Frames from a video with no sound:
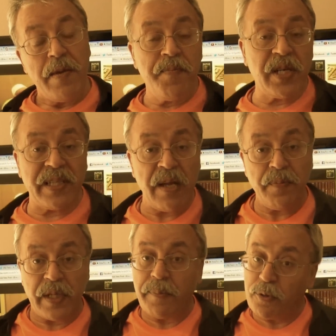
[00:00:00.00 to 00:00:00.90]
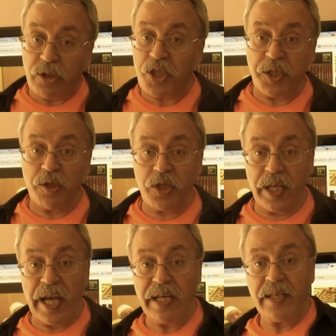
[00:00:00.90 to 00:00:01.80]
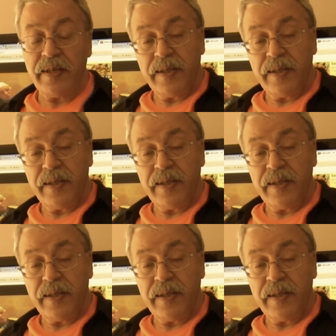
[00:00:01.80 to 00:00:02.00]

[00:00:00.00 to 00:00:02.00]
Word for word: Birdenbire bu dış güçler